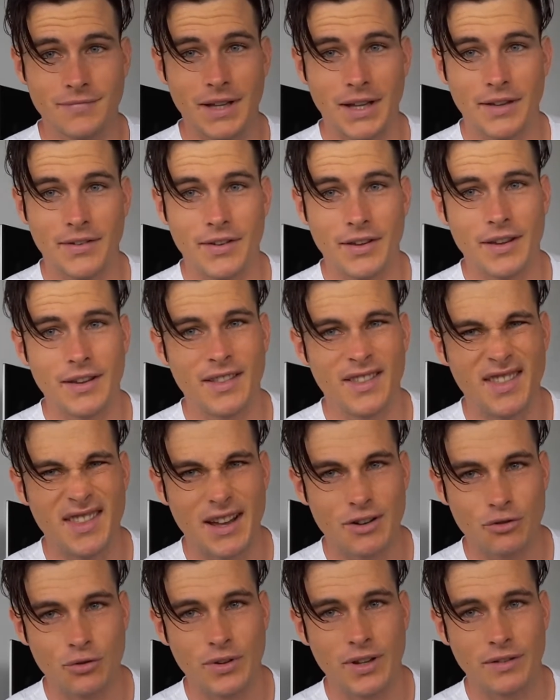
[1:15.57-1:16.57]
essayez
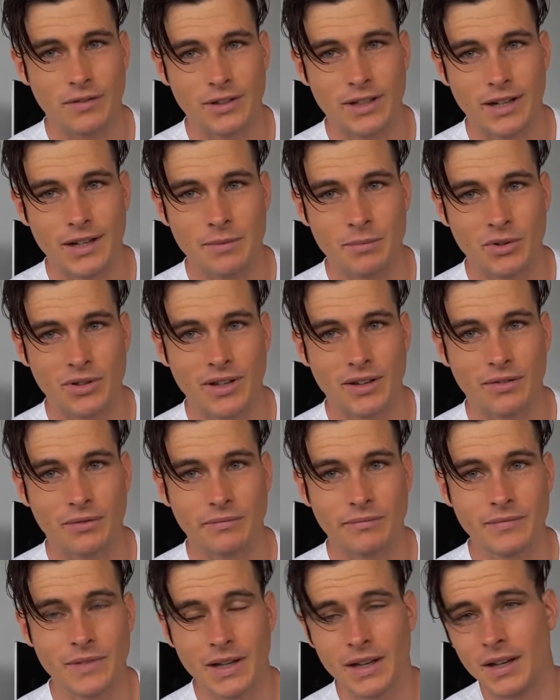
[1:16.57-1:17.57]
d'ajuster votre
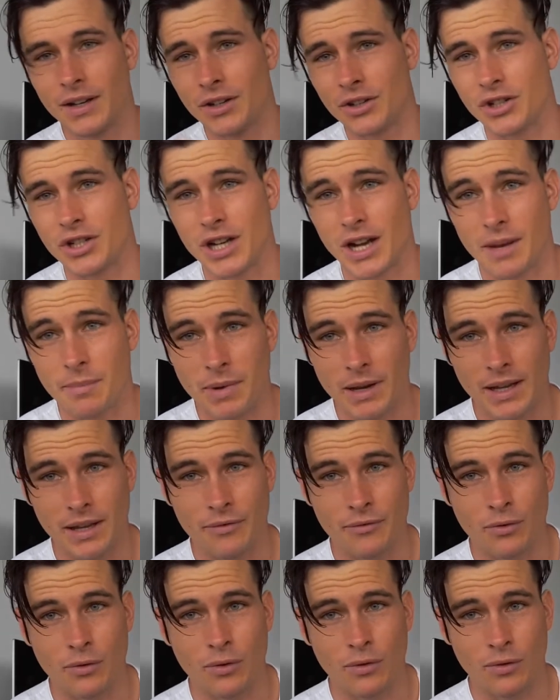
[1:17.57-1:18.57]
alimentation. Je dirais pas
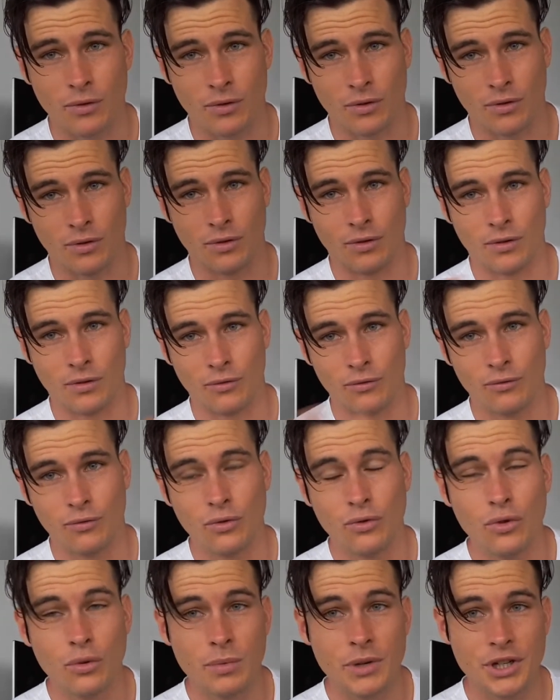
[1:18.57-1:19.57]
qu'il faut euh,
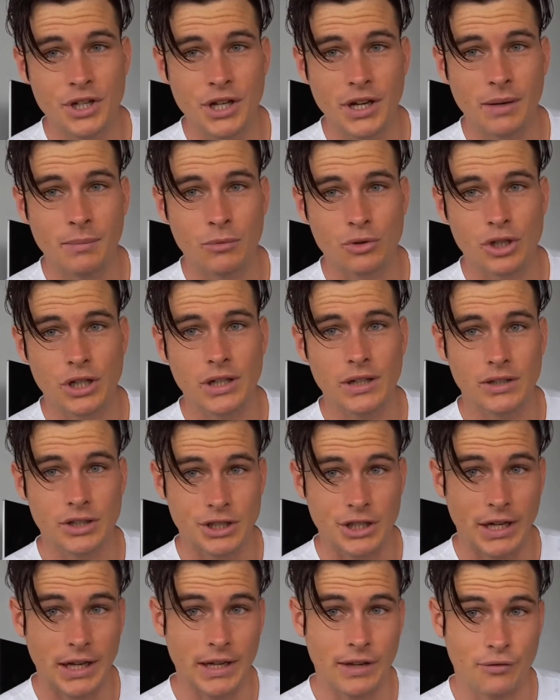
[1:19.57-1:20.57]
vous obliger à manger,
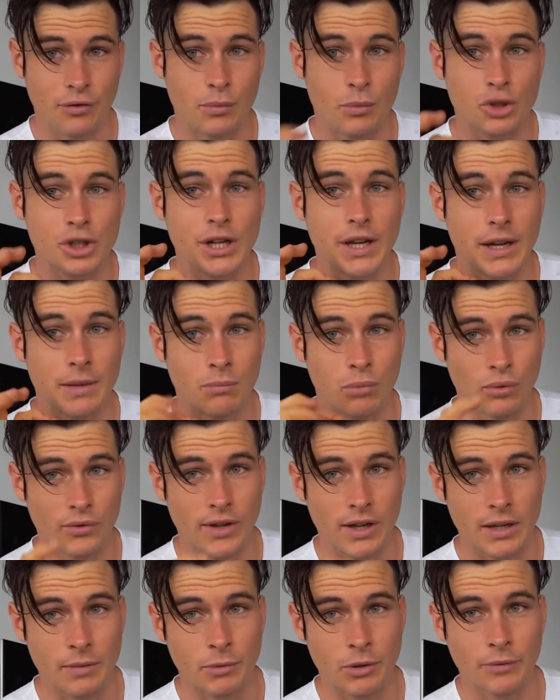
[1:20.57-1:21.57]
je dirais qu'il faut manger les
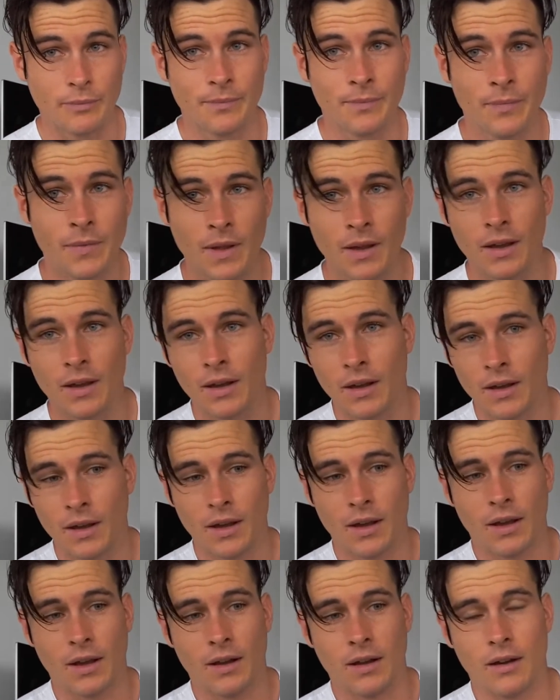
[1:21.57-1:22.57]
bons aliments.
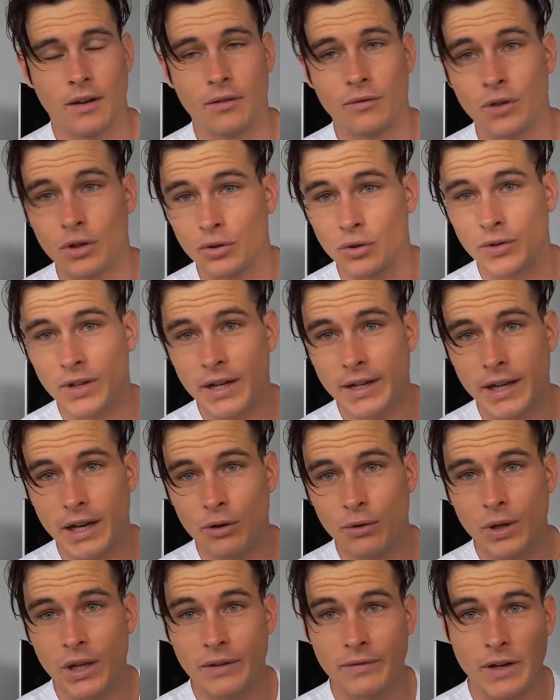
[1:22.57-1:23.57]
Votre total
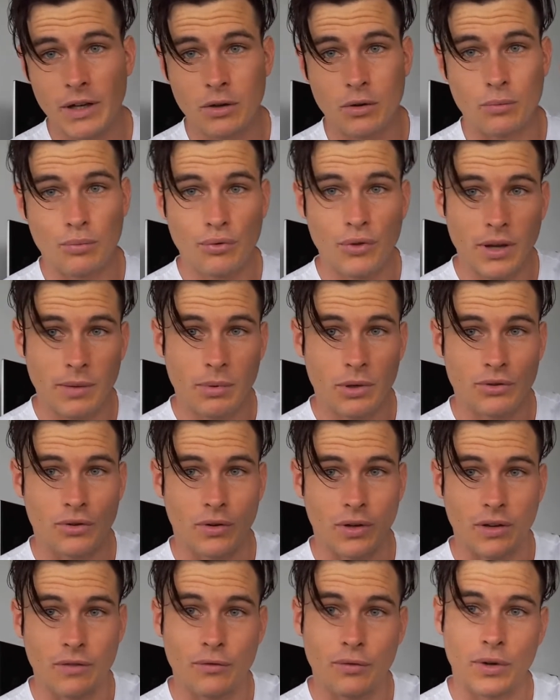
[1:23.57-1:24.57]
calorique va être le plus
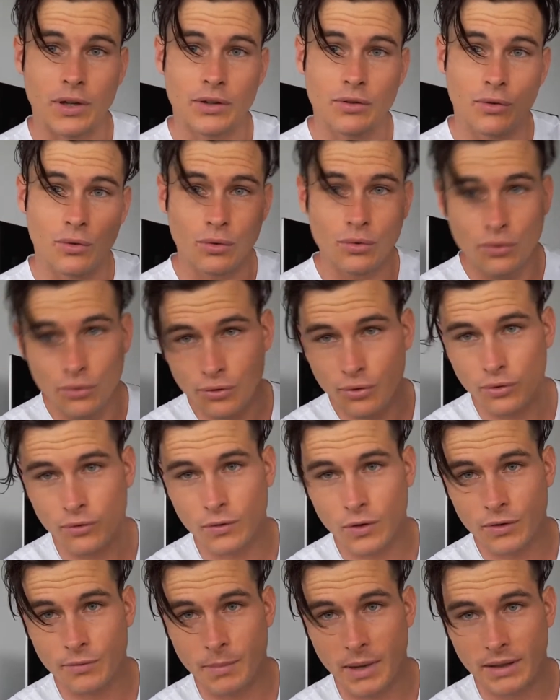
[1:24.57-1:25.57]
important, il faut être au-dessus de
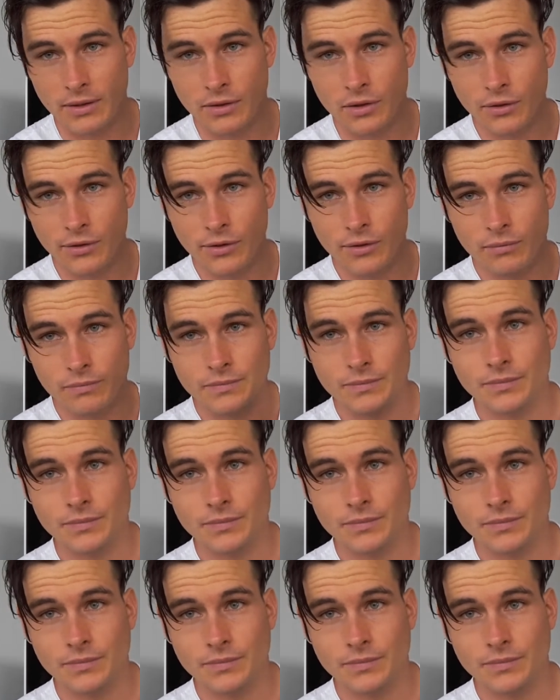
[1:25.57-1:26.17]
votre maintenance